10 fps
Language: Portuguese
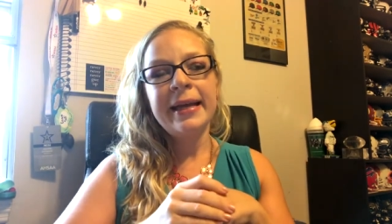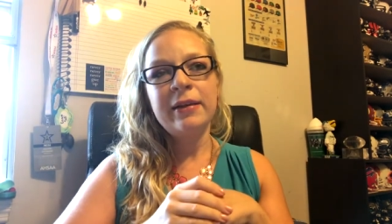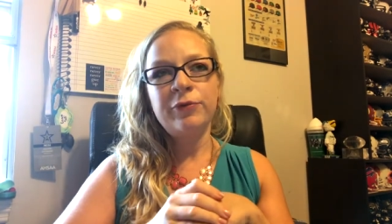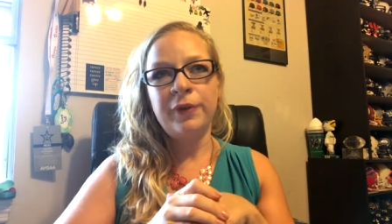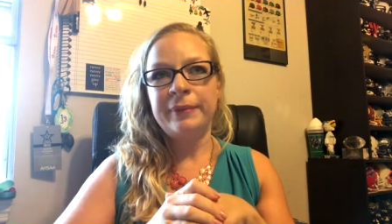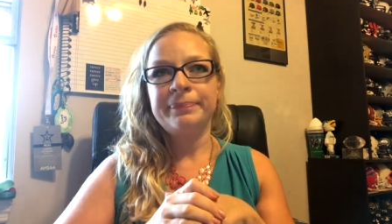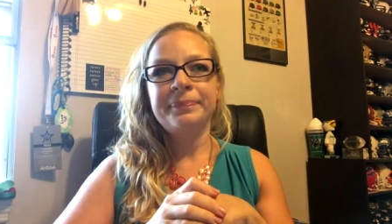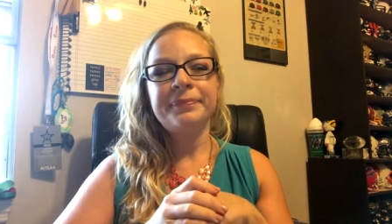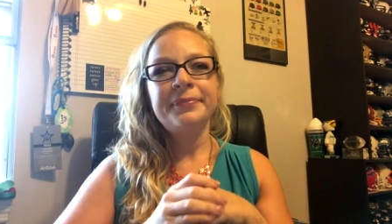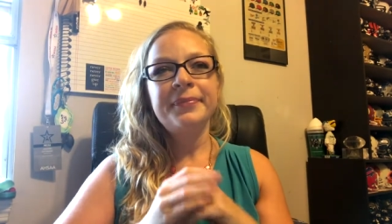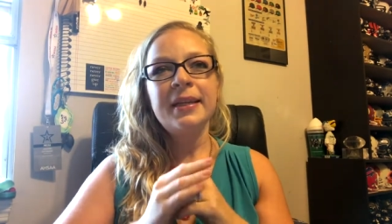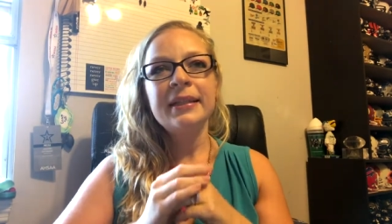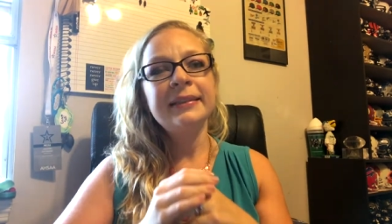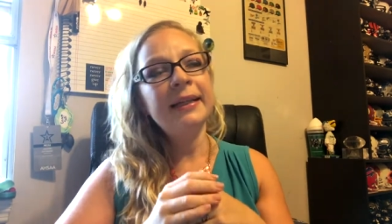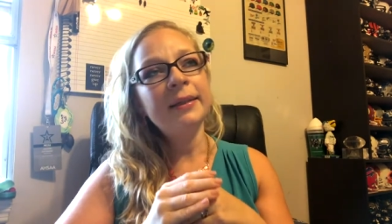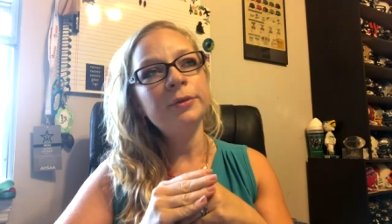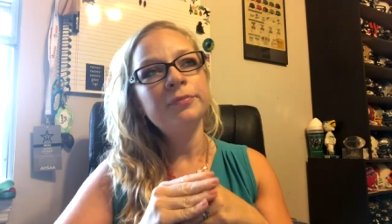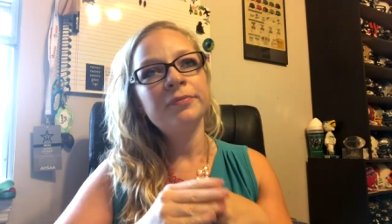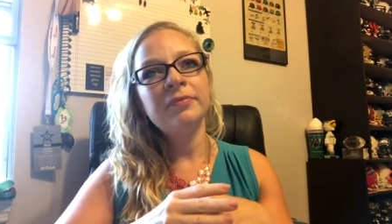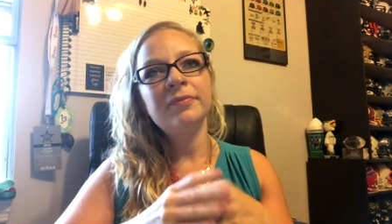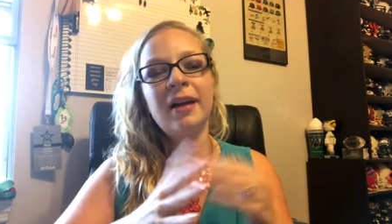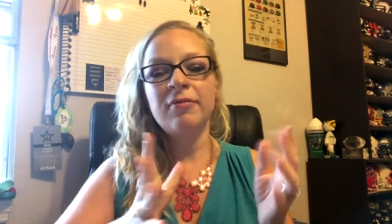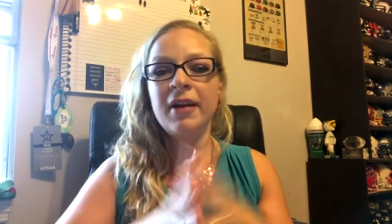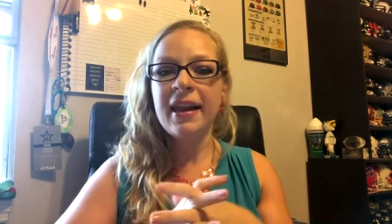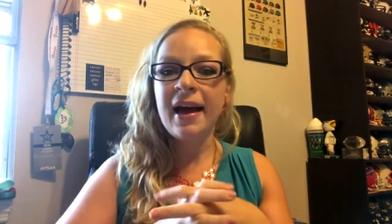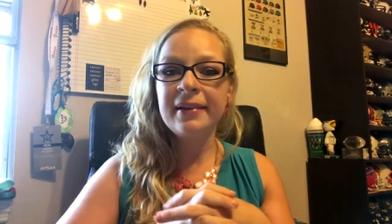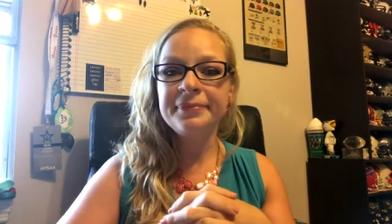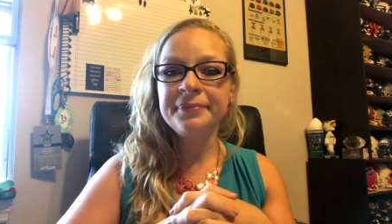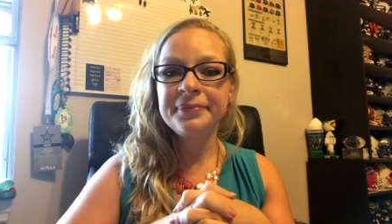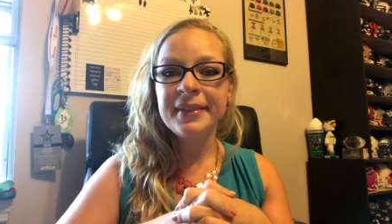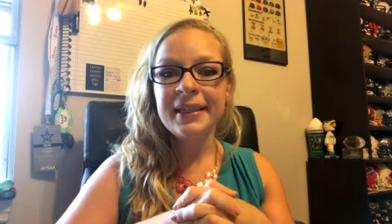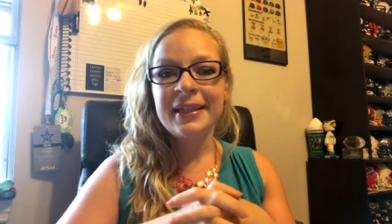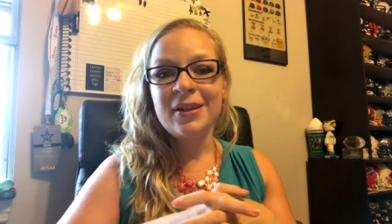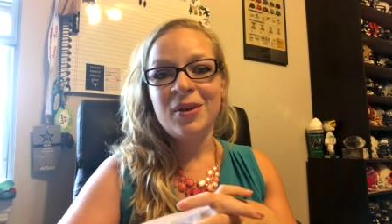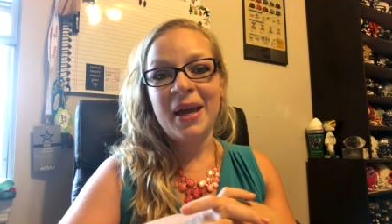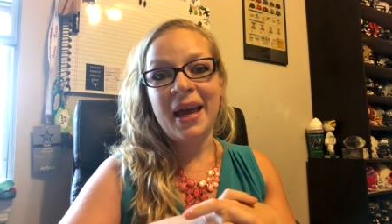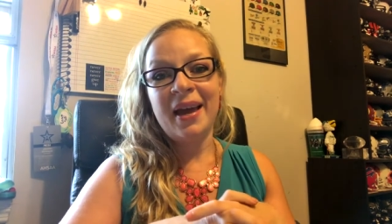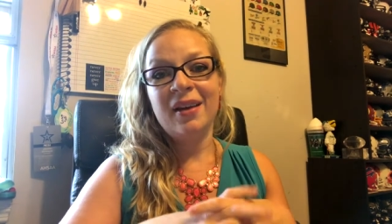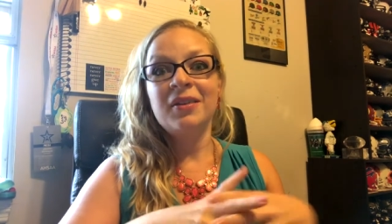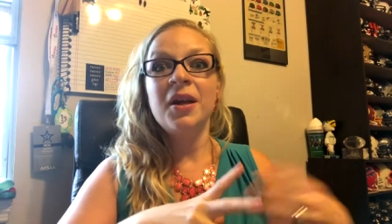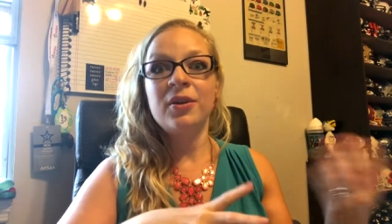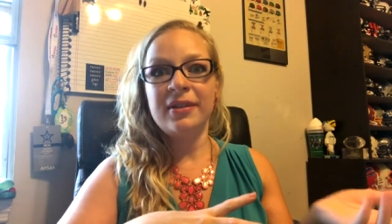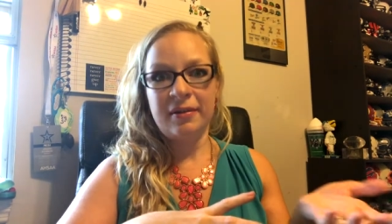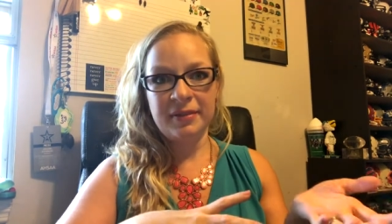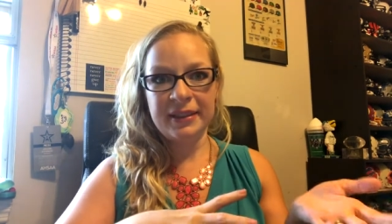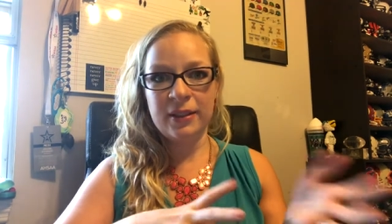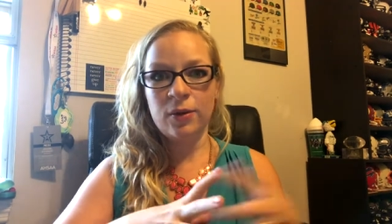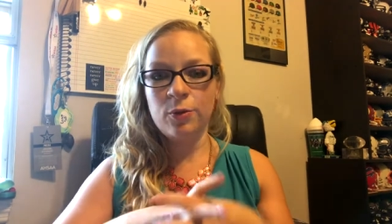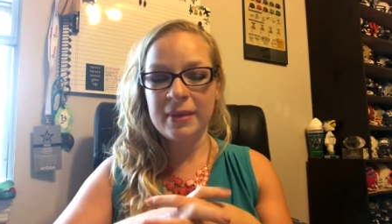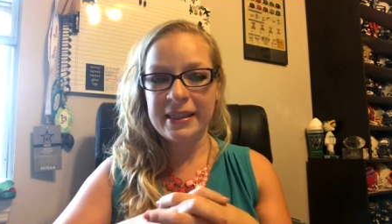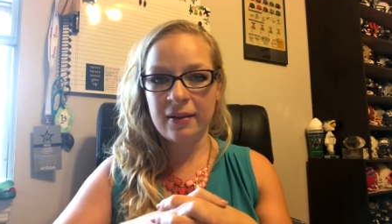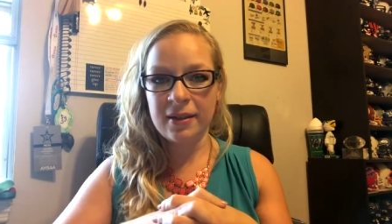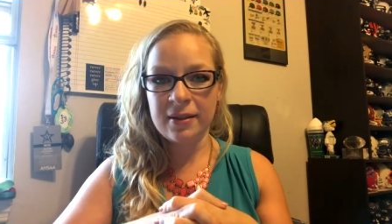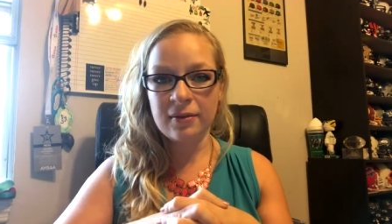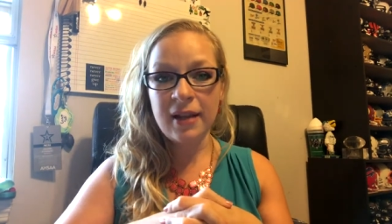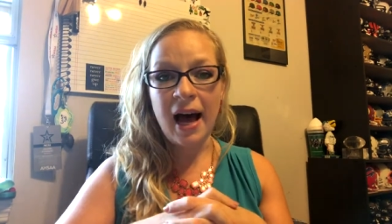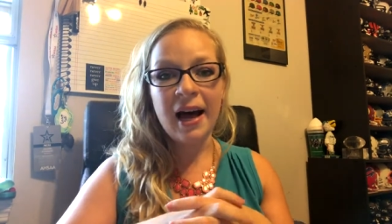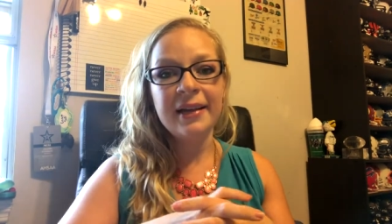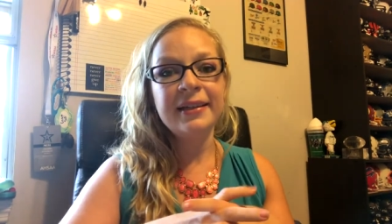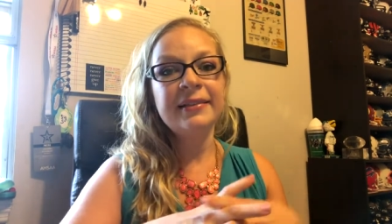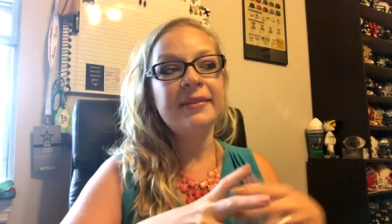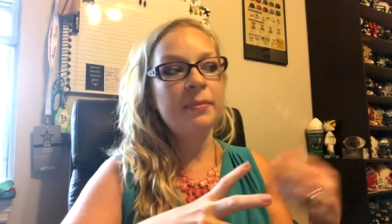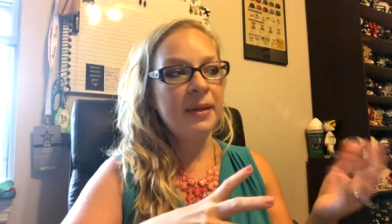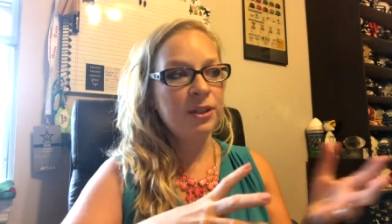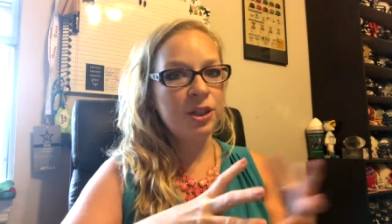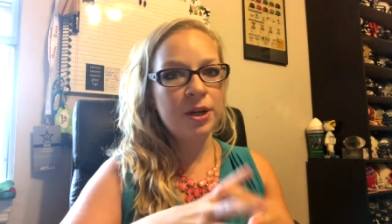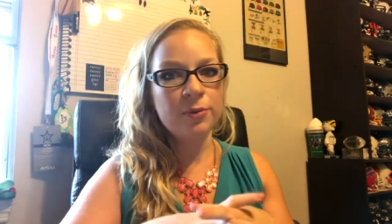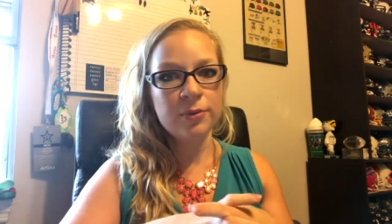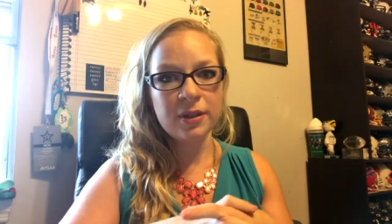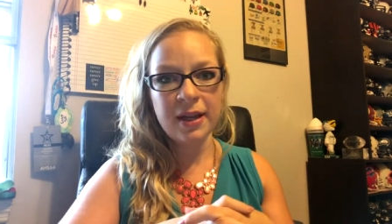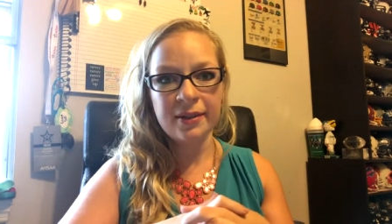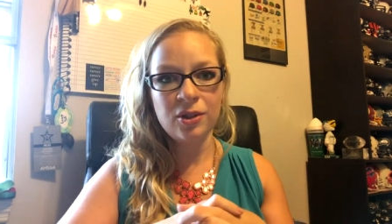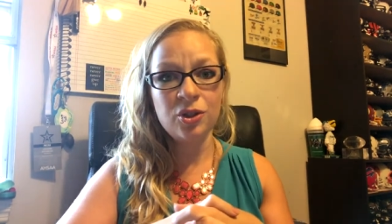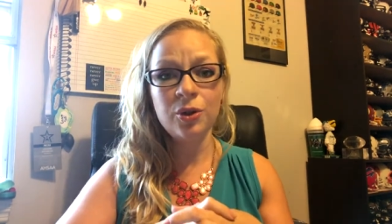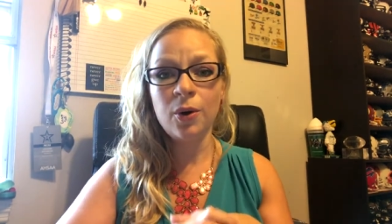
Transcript: Enfim, então, tava lá. É, eu tava dando algumas aulas online, também tinha alguns clientes de